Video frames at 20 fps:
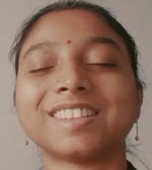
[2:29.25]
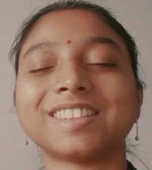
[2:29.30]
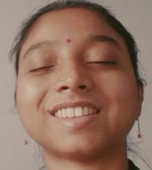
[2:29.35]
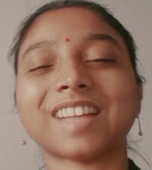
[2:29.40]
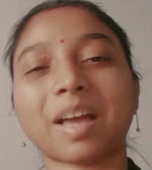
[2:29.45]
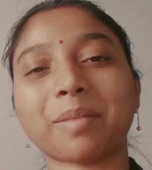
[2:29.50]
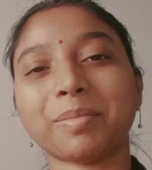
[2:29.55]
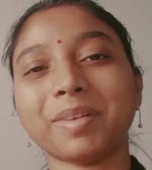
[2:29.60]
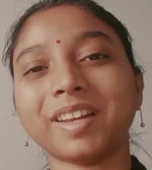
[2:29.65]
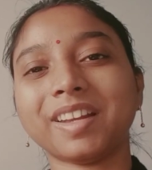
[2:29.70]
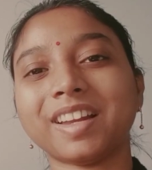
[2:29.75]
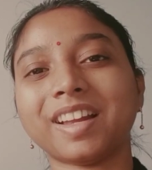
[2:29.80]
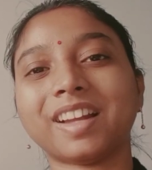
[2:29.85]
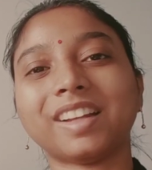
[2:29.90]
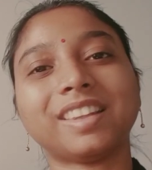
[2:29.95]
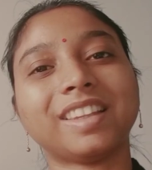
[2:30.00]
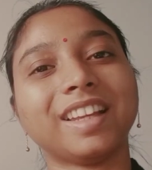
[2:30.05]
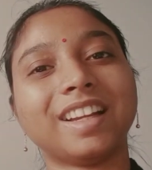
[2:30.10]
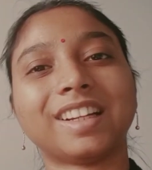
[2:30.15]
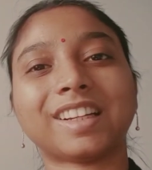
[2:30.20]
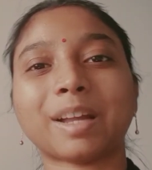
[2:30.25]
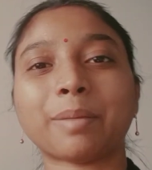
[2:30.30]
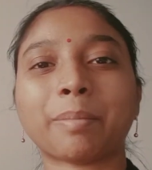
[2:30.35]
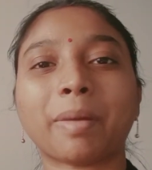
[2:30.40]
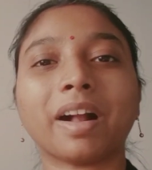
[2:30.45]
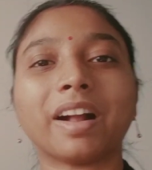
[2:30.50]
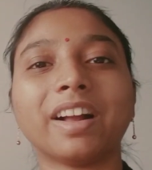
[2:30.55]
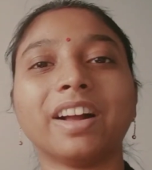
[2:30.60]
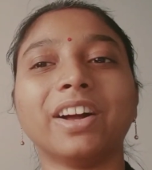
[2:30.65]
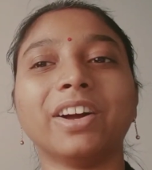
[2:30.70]
চাপে না তেলটা
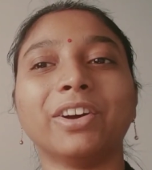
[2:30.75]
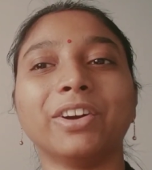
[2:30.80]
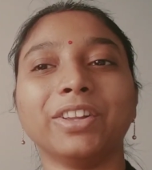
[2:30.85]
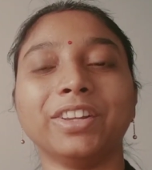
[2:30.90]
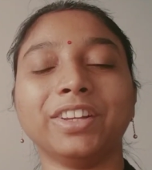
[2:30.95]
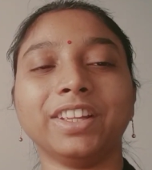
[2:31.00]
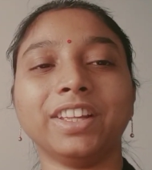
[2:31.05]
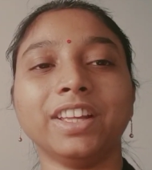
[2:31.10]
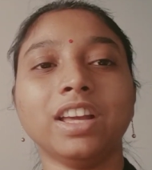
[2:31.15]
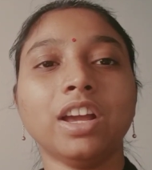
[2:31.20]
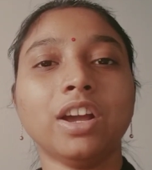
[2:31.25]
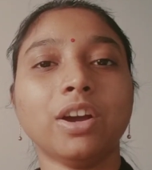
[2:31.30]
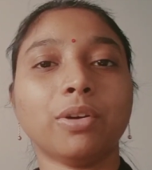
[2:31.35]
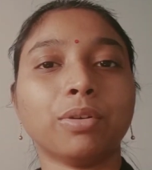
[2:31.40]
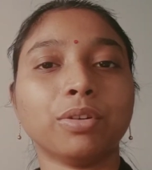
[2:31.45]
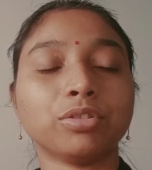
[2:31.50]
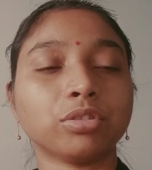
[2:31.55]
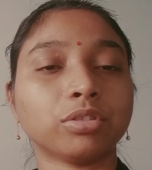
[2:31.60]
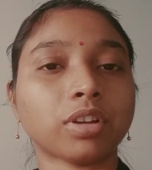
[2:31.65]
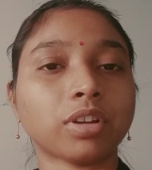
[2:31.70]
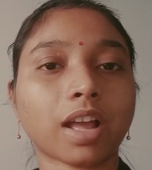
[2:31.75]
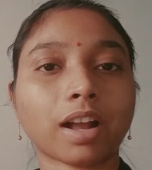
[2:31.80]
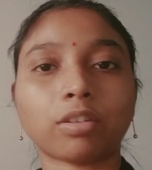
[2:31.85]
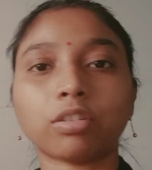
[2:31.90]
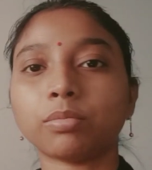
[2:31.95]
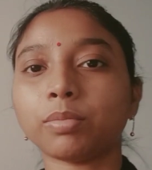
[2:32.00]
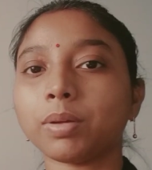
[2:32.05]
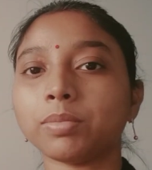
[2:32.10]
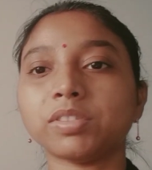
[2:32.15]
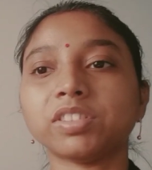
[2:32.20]
মাখা হয়নি ওই জন্য
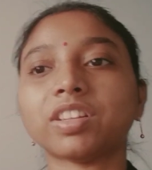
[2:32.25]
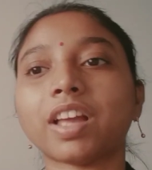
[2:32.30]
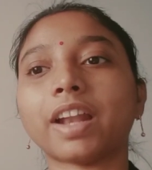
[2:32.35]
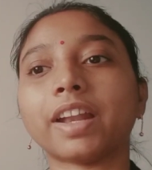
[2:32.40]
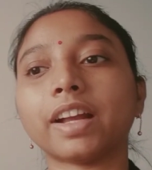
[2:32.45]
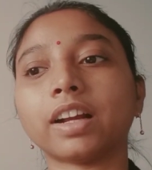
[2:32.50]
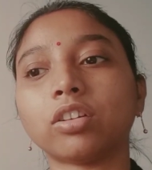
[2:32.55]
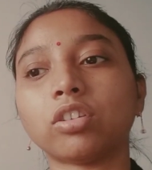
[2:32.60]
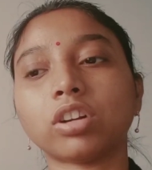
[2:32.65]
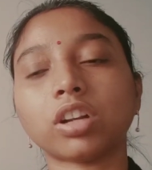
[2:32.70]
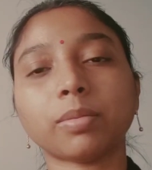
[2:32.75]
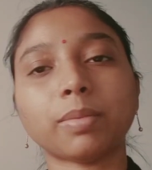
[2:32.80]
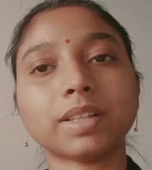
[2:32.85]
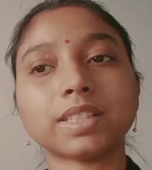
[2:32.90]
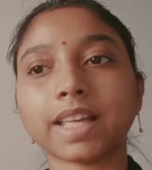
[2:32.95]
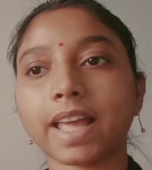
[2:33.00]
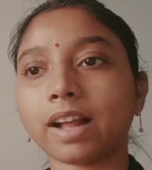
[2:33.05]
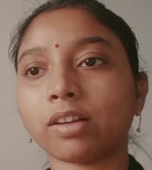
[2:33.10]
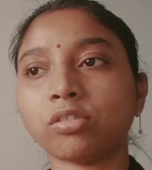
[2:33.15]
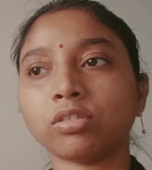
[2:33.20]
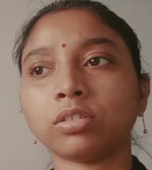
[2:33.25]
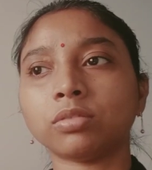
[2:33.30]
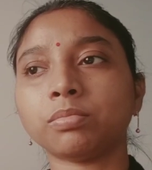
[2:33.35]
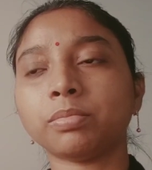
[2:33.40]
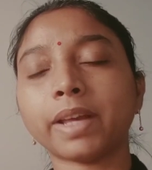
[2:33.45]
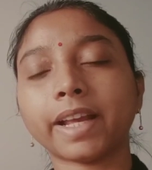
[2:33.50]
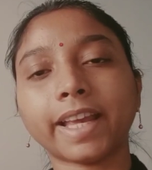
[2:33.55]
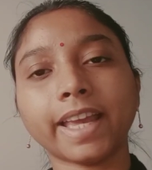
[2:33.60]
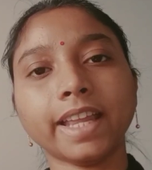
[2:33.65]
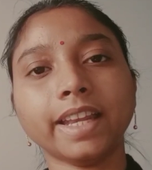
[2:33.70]
এখন ভাবছি সাড়ে এগারোটা বাজে এখন
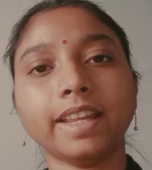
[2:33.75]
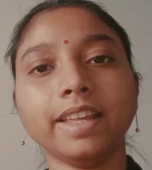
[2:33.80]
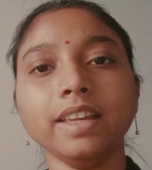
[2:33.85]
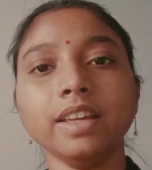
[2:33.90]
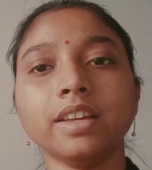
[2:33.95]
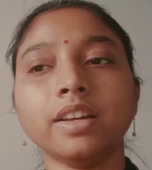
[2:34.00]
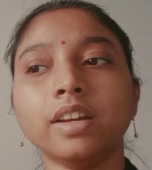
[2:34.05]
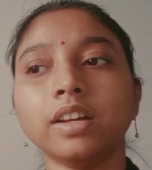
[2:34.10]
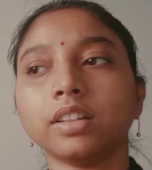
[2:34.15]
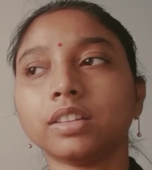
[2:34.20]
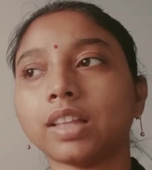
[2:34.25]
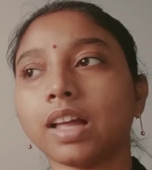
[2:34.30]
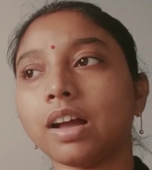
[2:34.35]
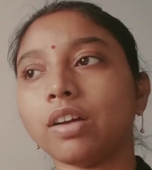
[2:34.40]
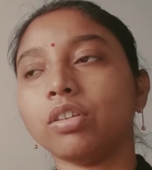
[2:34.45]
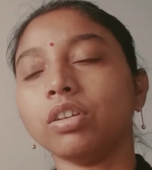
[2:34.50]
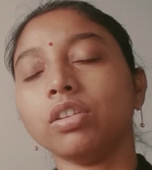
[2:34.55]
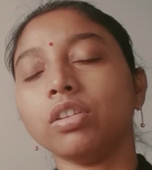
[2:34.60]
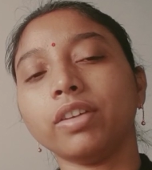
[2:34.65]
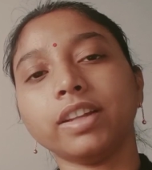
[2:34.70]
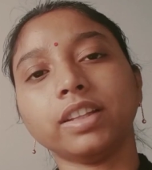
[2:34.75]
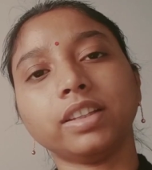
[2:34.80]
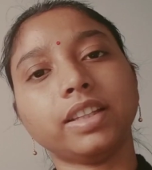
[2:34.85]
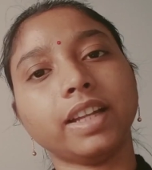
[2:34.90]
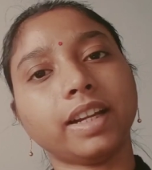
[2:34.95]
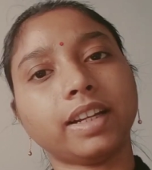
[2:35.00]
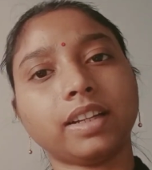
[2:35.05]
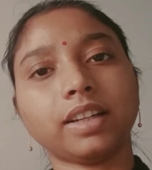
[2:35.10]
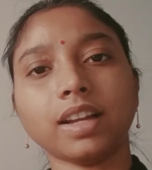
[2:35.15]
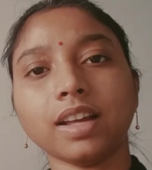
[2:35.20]
মেখে নিই তাহলে ওই
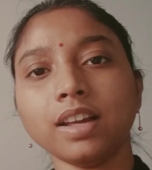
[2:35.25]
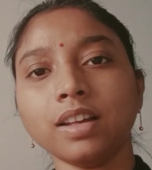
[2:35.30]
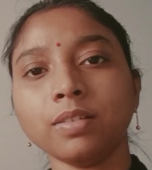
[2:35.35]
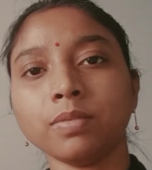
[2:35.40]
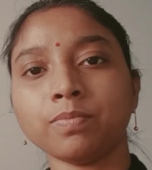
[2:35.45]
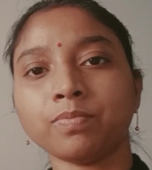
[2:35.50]
দেড়টা